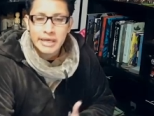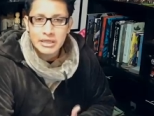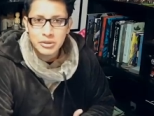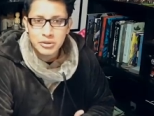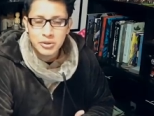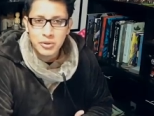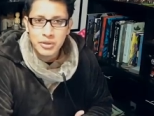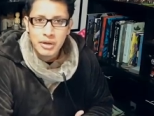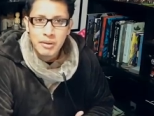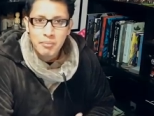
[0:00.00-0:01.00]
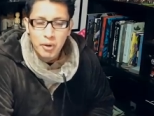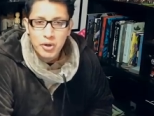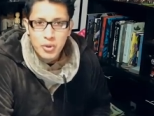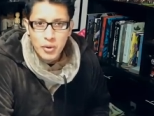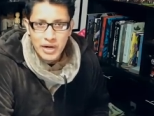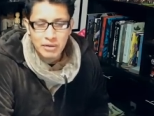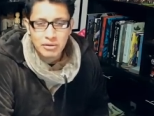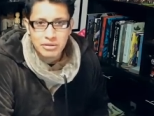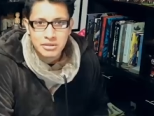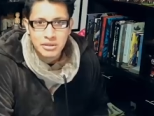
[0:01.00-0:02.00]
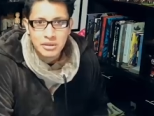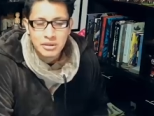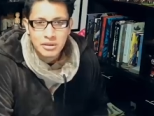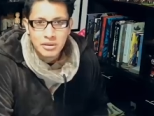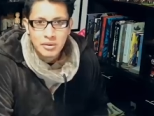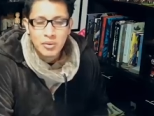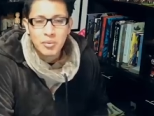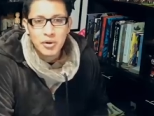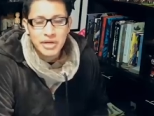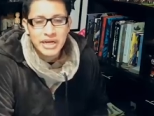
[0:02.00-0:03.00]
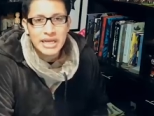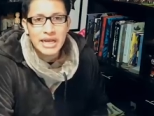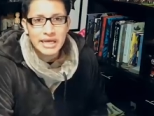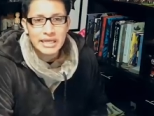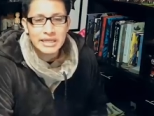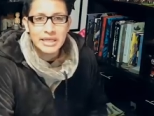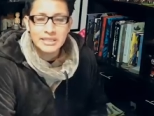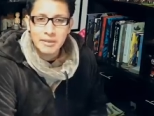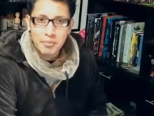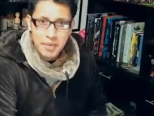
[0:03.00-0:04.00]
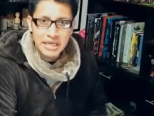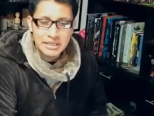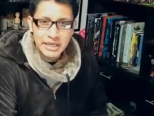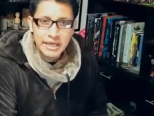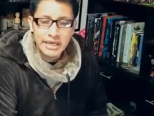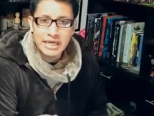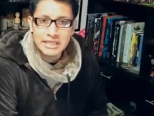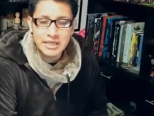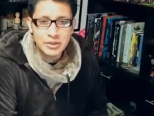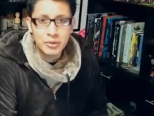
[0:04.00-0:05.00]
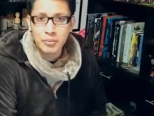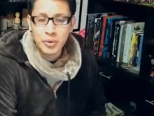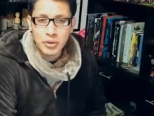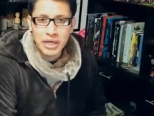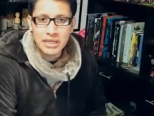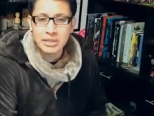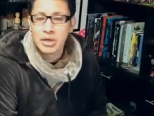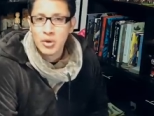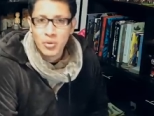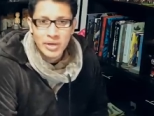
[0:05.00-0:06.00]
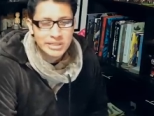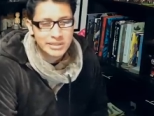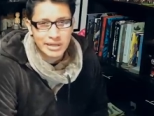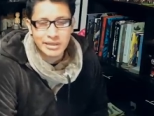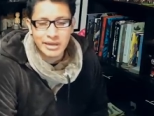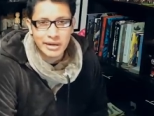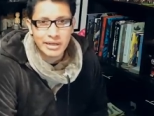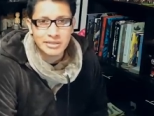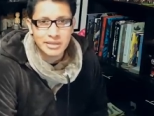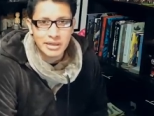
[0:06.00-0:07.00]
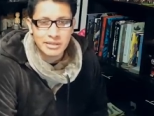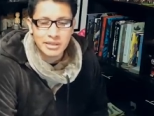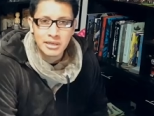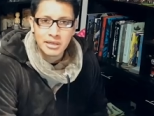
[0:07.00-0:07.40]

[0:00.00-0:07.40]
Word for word: que estos son polluelos no puedo creer que la gente sí piense que estas son brujas o extraterrestres.